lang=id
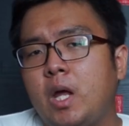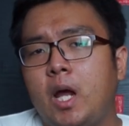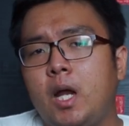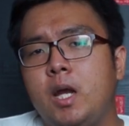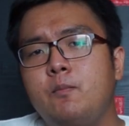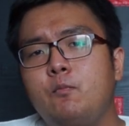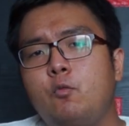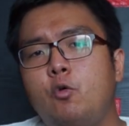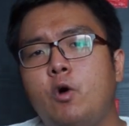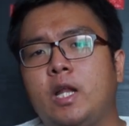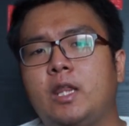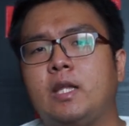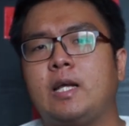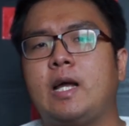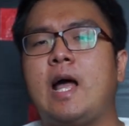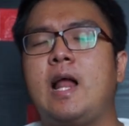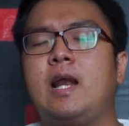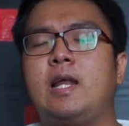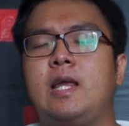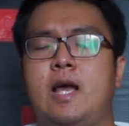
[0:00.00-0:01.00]
Ini buat
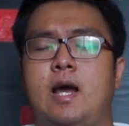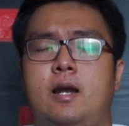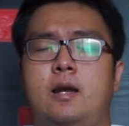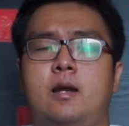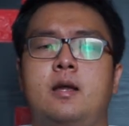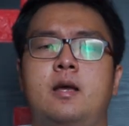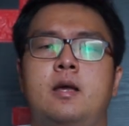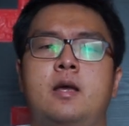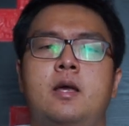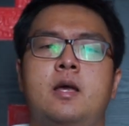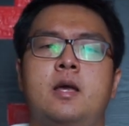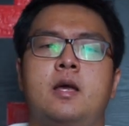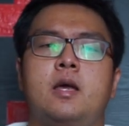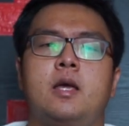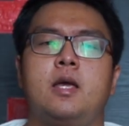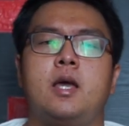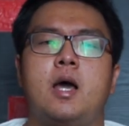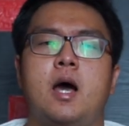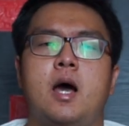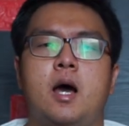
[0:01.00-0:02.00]
kalian
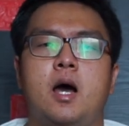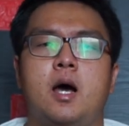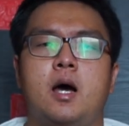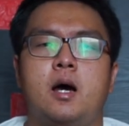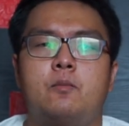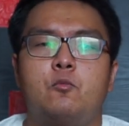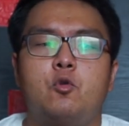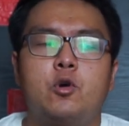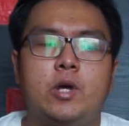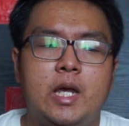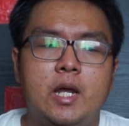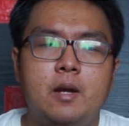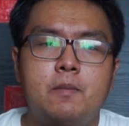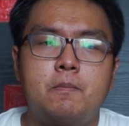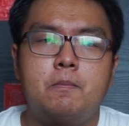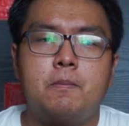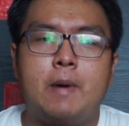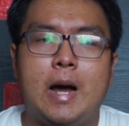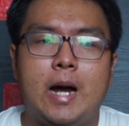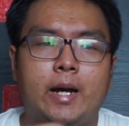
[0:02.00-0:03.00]
yang
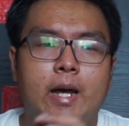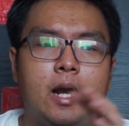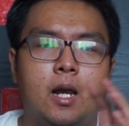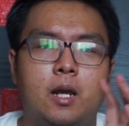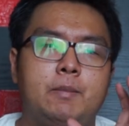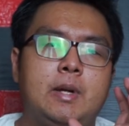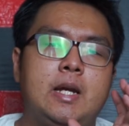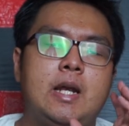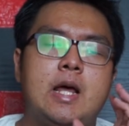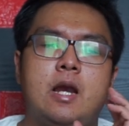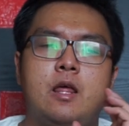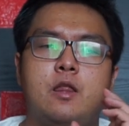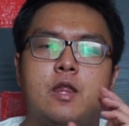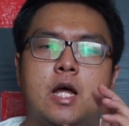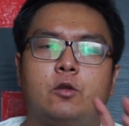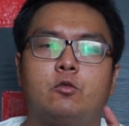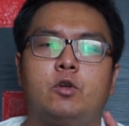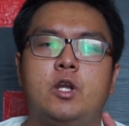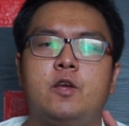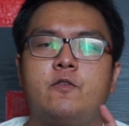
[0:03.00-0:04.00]
mungkin pakai lebih dari
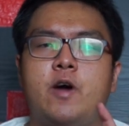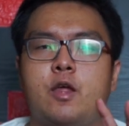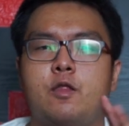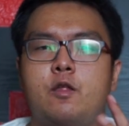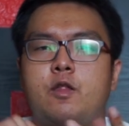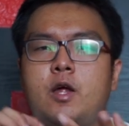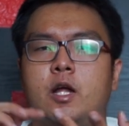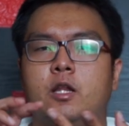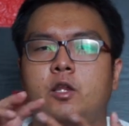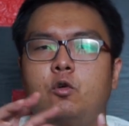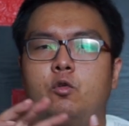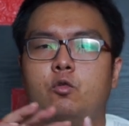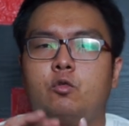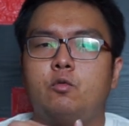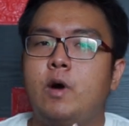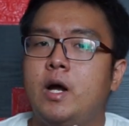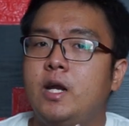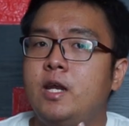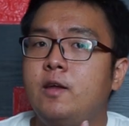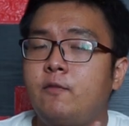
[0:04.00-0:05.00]
satu devices atau
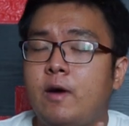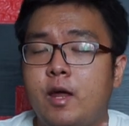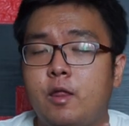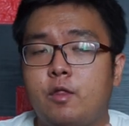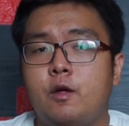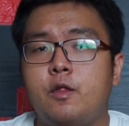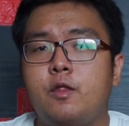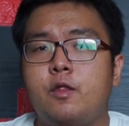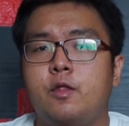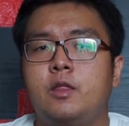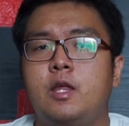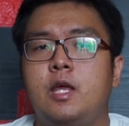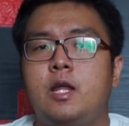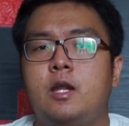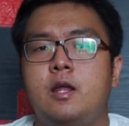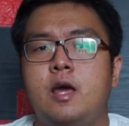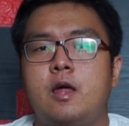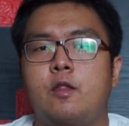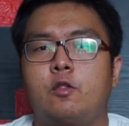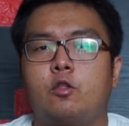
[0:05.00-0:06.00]
dua devices di
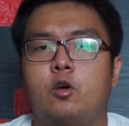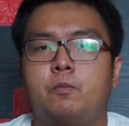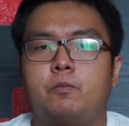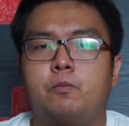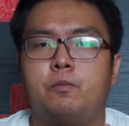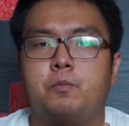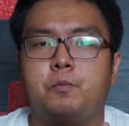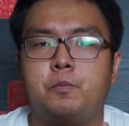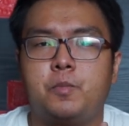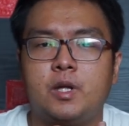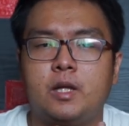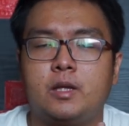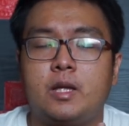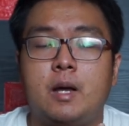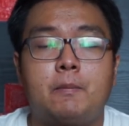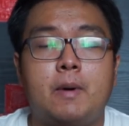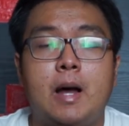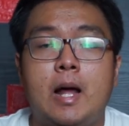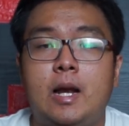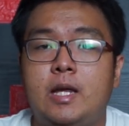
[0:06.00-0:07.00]
desktop
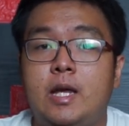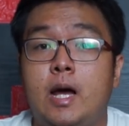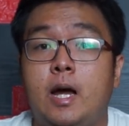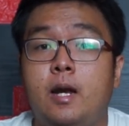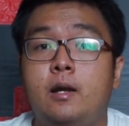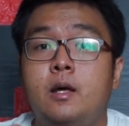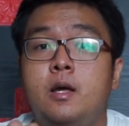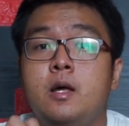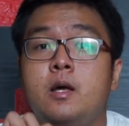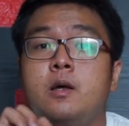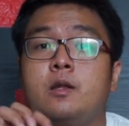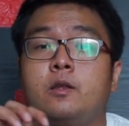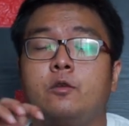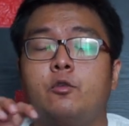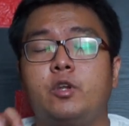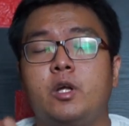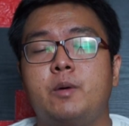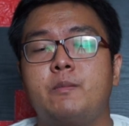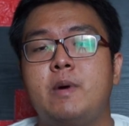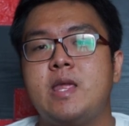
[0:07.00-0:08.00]
setup kalian,
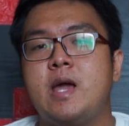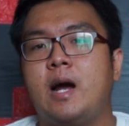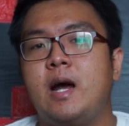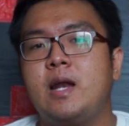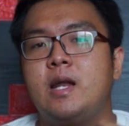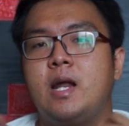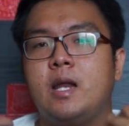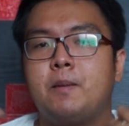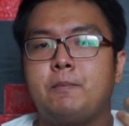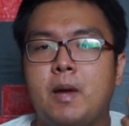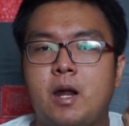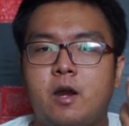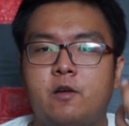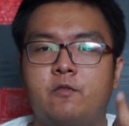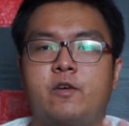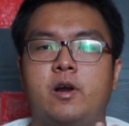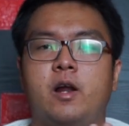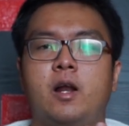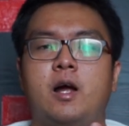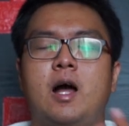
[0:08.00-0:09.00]
terus kebanyakan dari
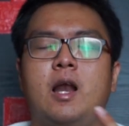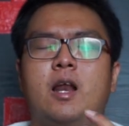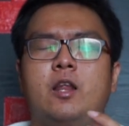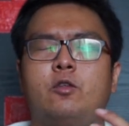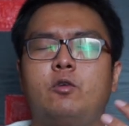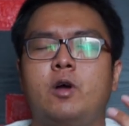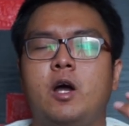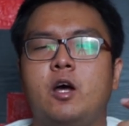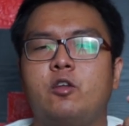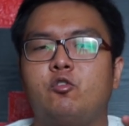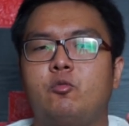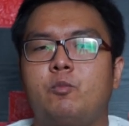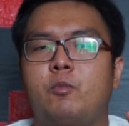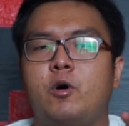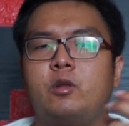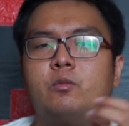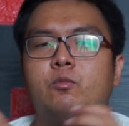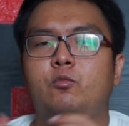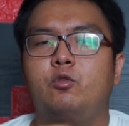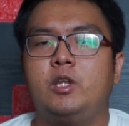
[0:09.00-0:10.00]
peripheral kalian itu nggak
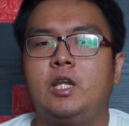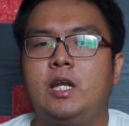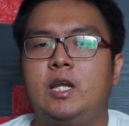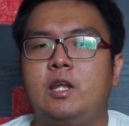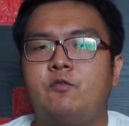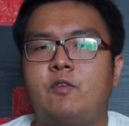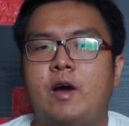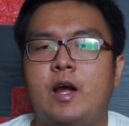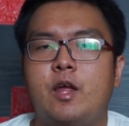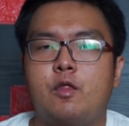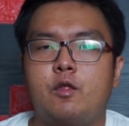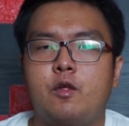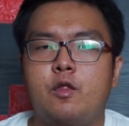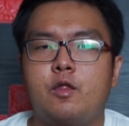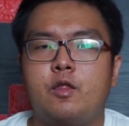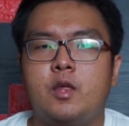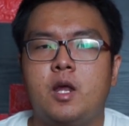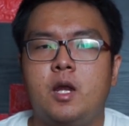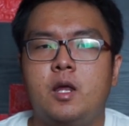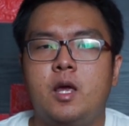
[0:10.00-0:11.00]
support multi
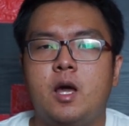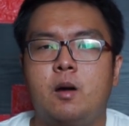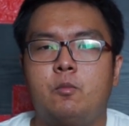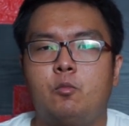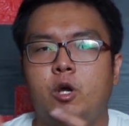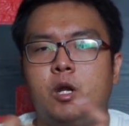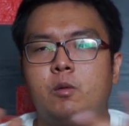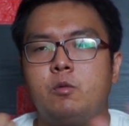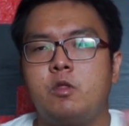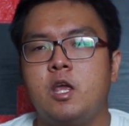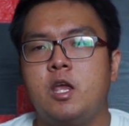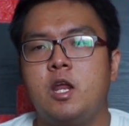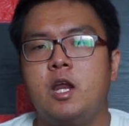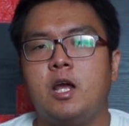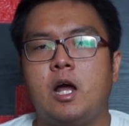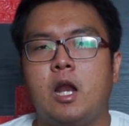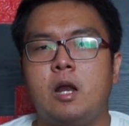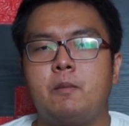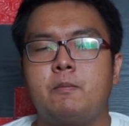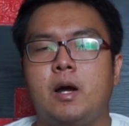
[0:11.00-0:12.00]
devices, jadi ya mungkin bisa jadi
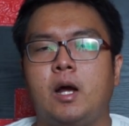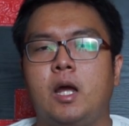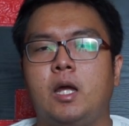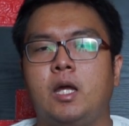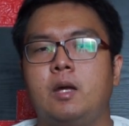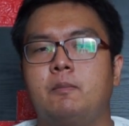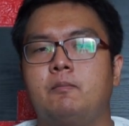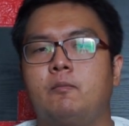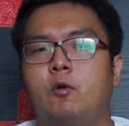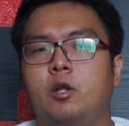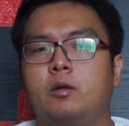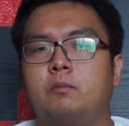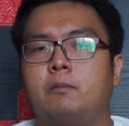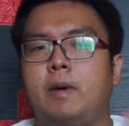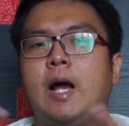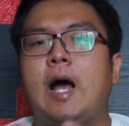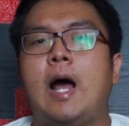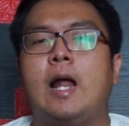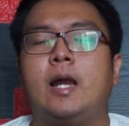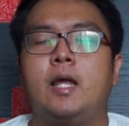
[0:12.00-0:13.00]
kalian pakai keyboard
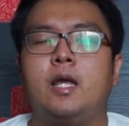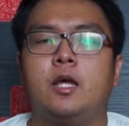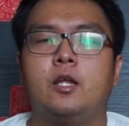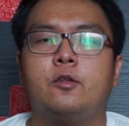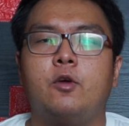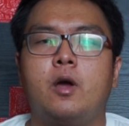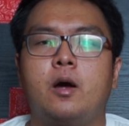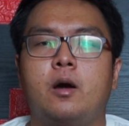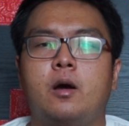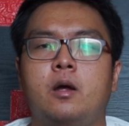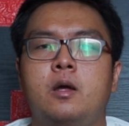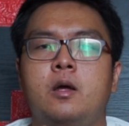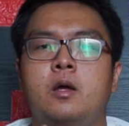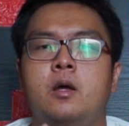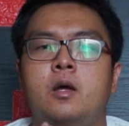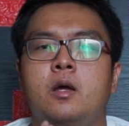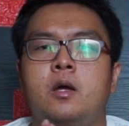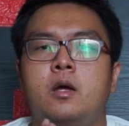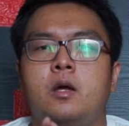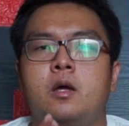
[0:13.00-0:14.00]
mekanik gitu yang
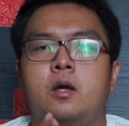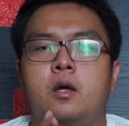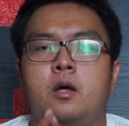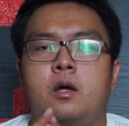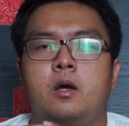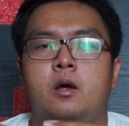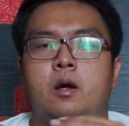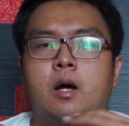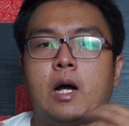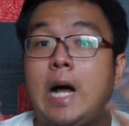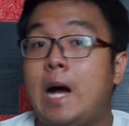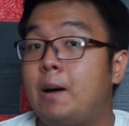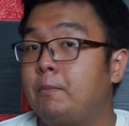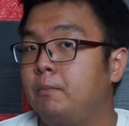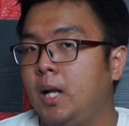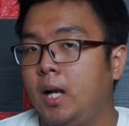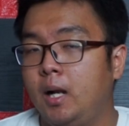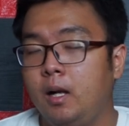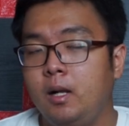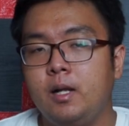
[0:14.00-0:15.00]

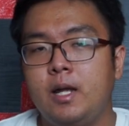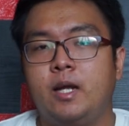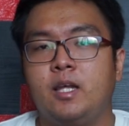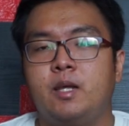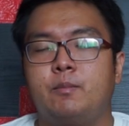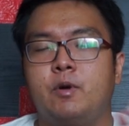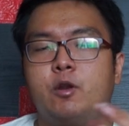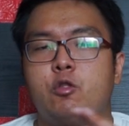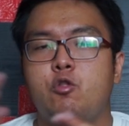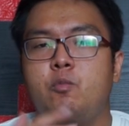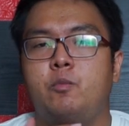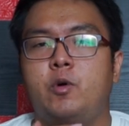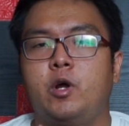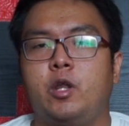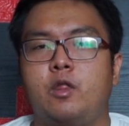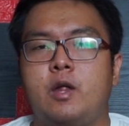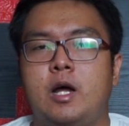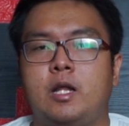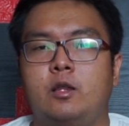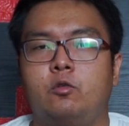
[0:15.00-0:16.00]
kabel yang cuman
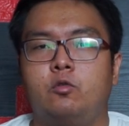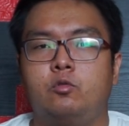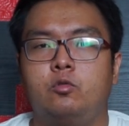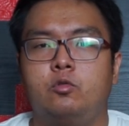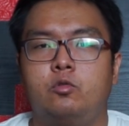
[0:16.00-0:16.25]
support satu